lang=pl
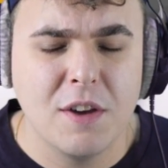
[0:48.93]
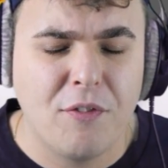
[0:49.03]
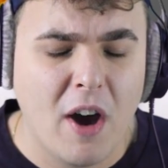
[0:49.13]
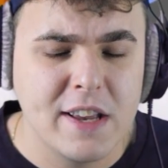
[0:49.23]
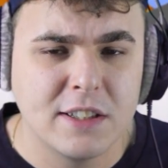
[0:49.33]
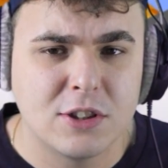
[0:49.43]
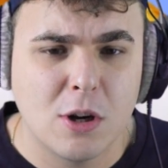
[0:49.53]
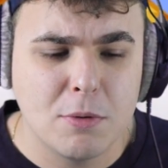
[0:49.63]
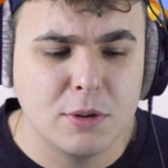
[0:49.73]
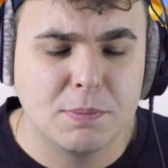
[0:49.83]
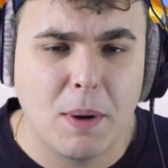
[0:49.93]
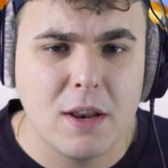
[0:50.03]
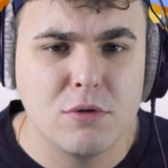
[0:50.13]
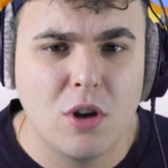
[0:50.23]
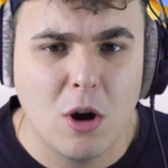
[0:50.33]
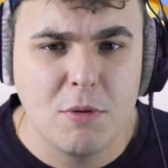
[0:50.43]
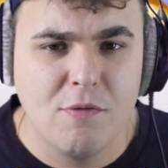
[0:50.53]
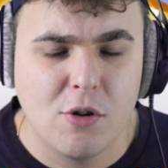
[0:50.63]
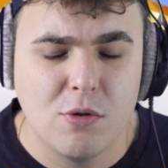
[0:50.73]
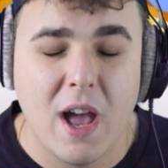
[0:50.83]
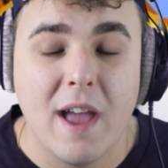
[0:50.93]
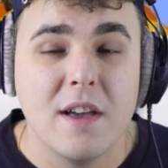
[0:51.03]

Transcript: i niefajnie zrobił i spalił dom i w ogóle